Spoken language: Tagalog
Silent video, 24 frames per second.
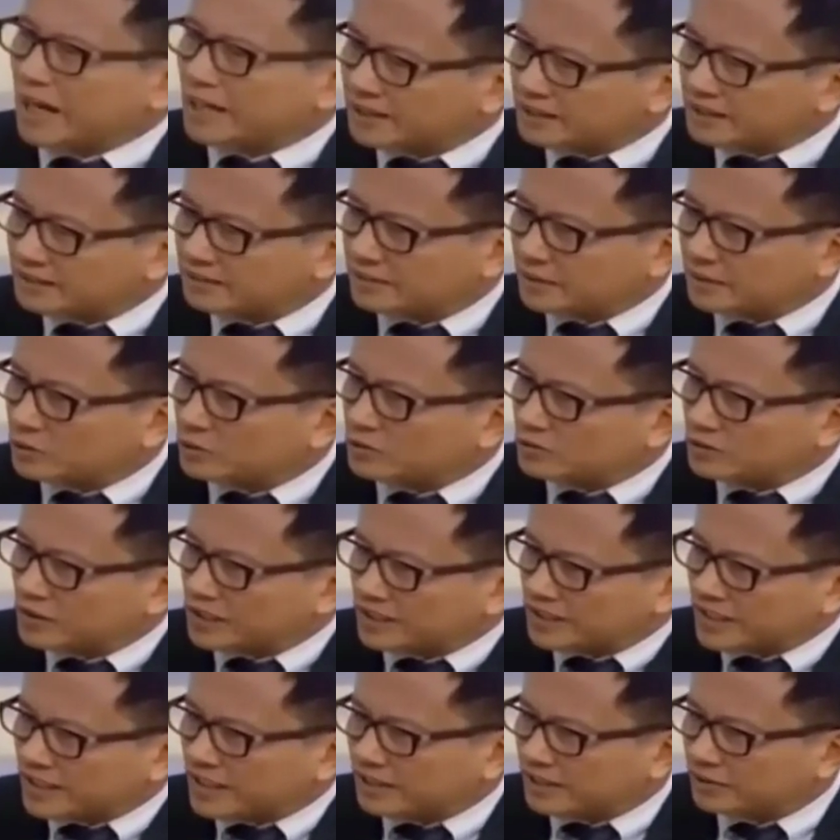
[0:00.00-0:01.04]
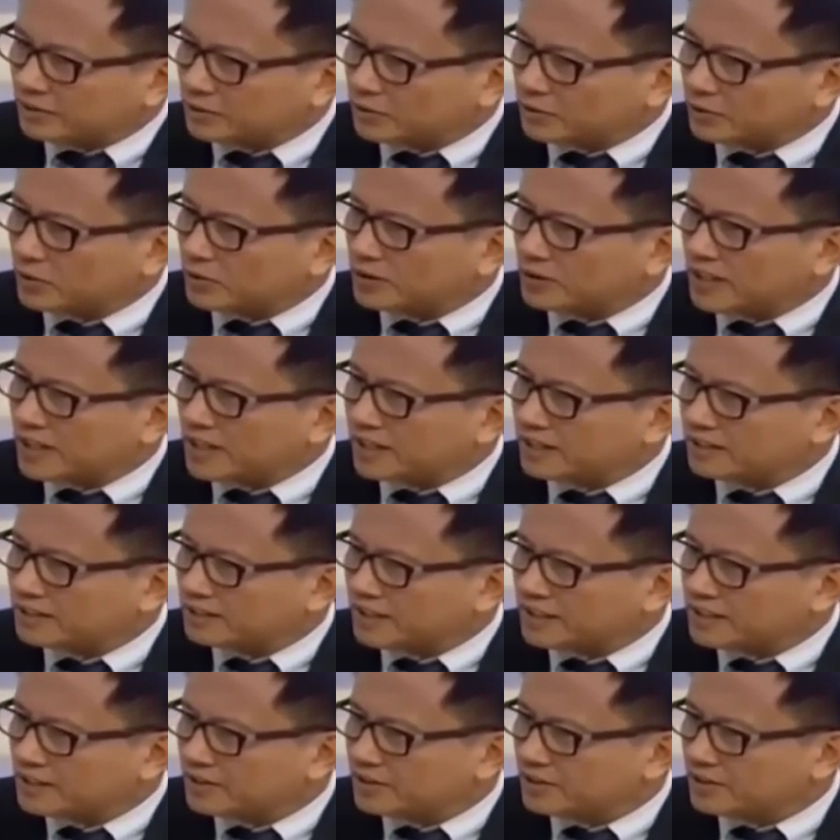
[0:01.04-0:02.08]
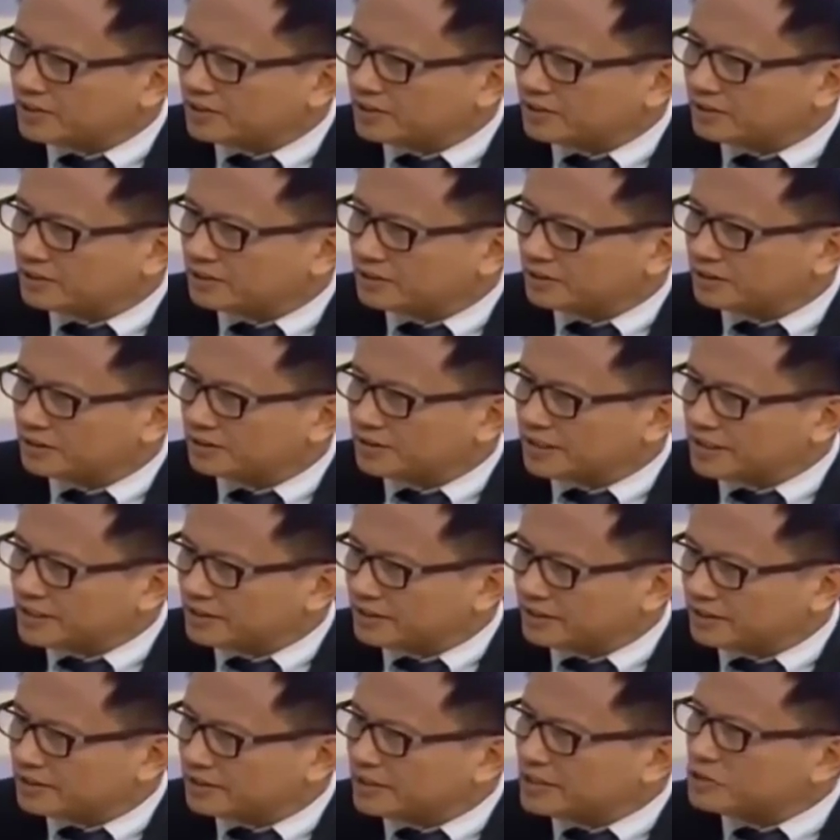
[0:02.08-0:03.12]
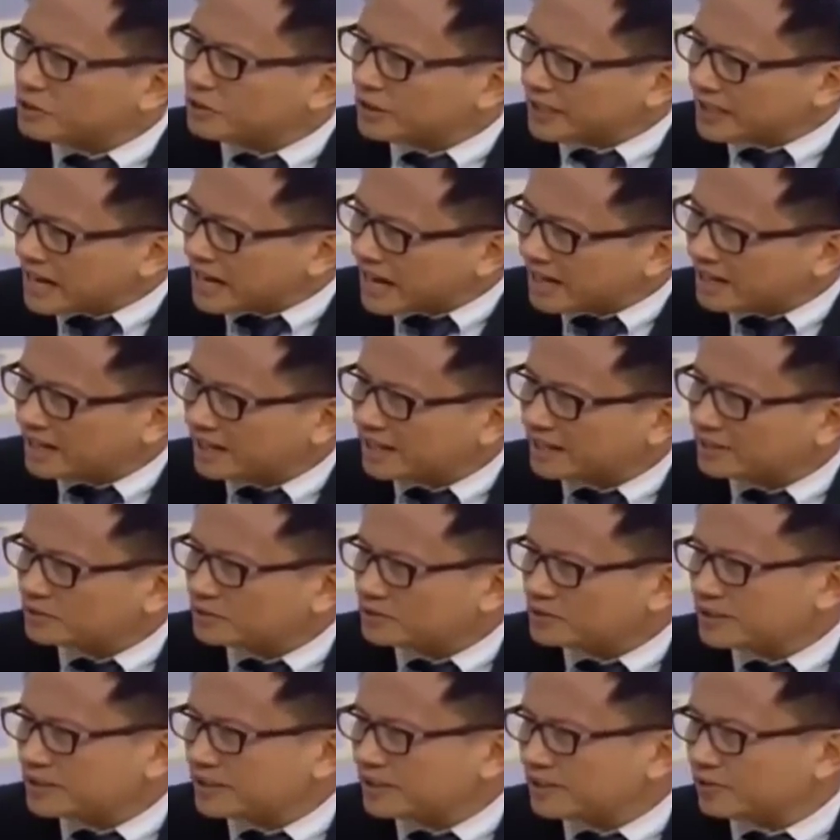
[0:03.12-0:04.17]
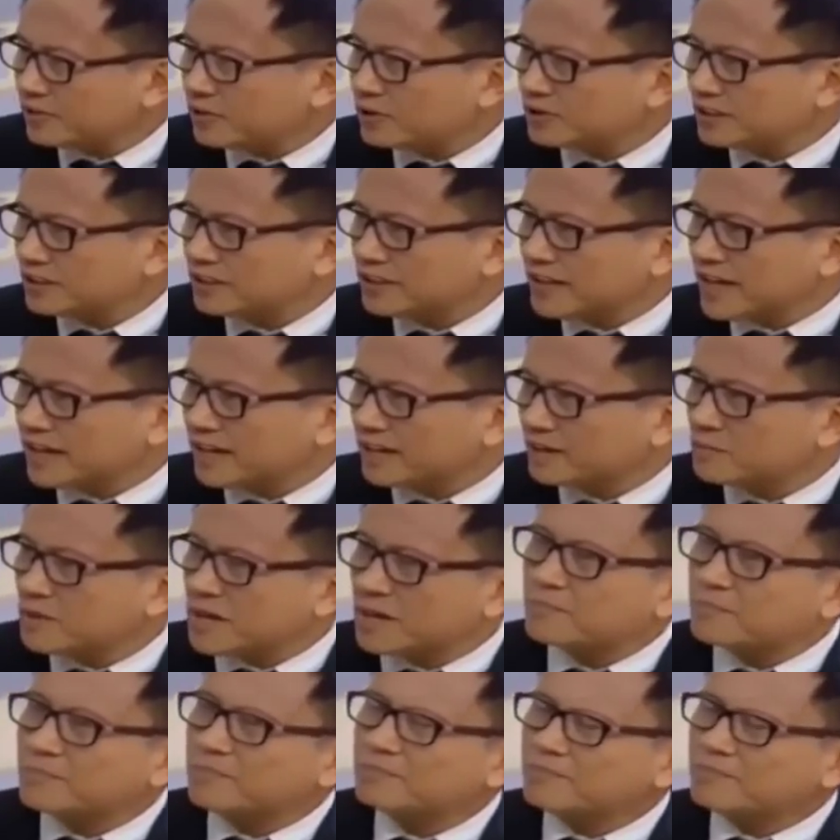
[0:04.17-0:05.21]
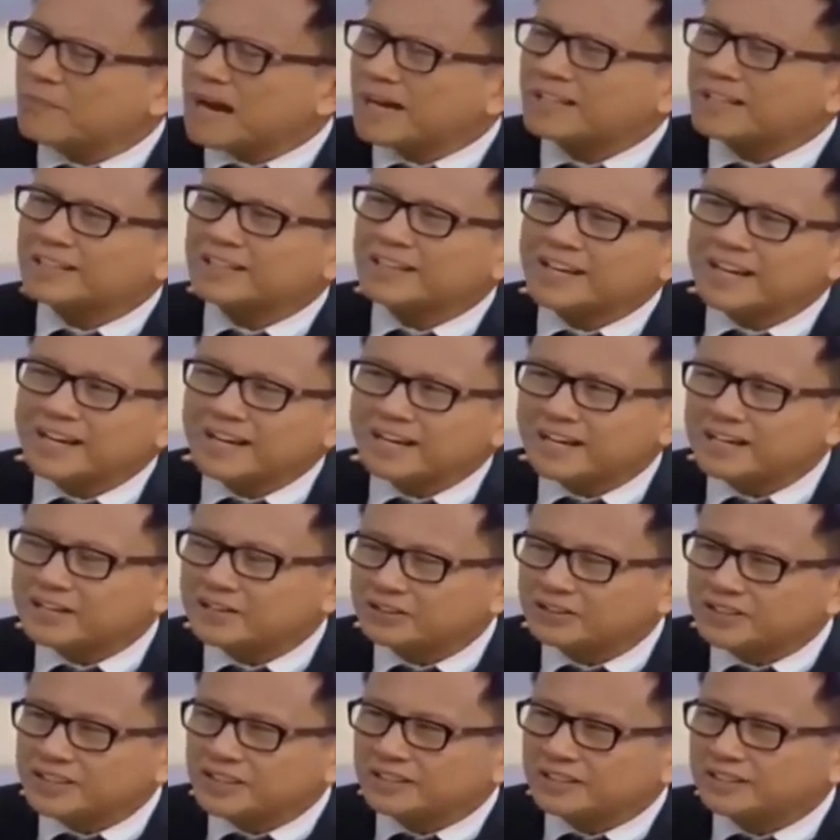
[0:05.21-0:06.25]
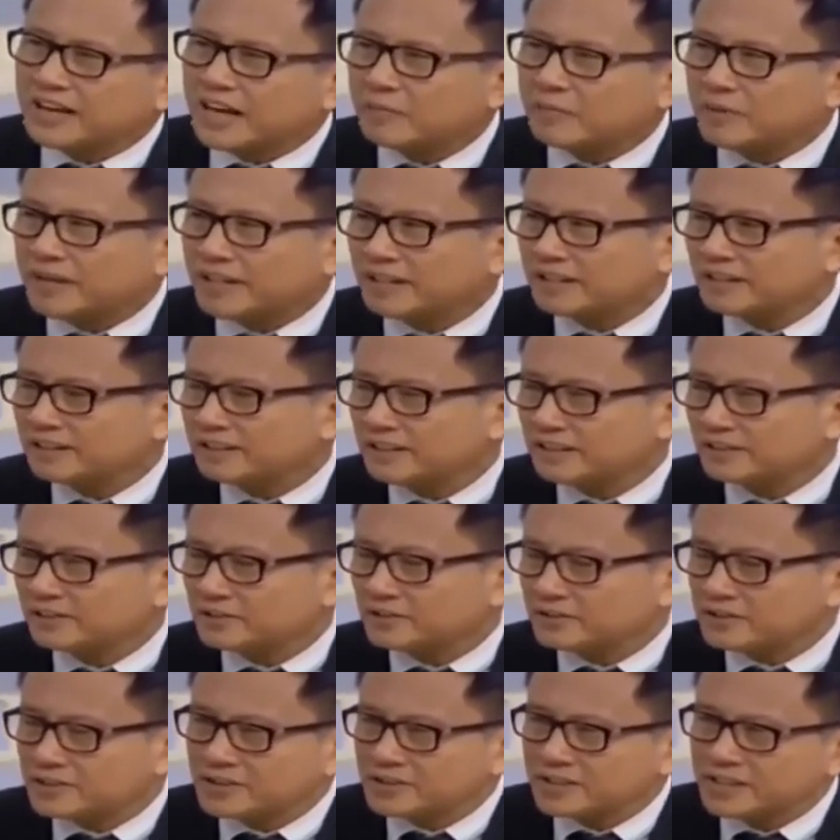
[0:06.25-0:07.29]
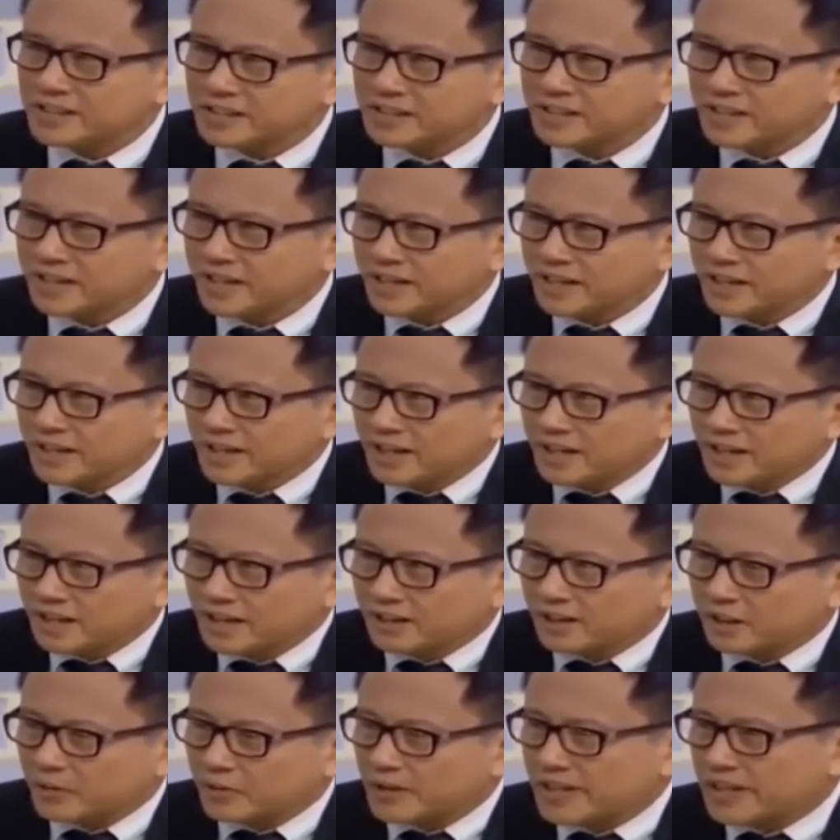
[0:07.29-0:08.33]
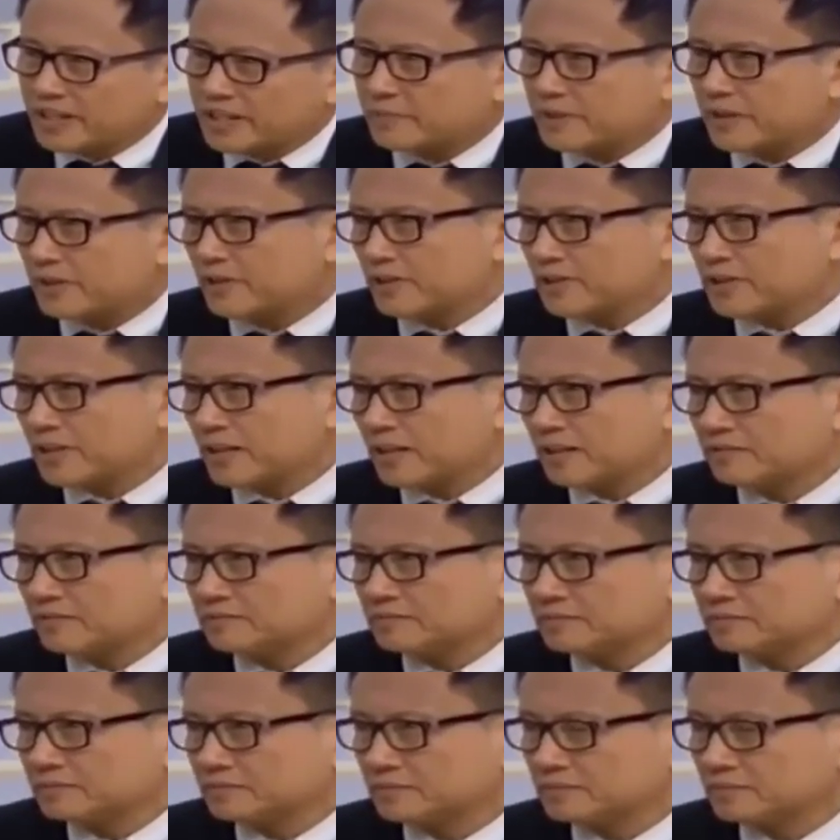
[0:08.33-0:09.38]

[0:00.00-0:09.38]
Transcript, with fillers: bakit kung hindi nga totoo na hindi nyo, hindi, hindi nyo kilala itong si Ronnie Dayan, eh, bakit kaya kayo dinadamay nitong si Kerwin Espinosa?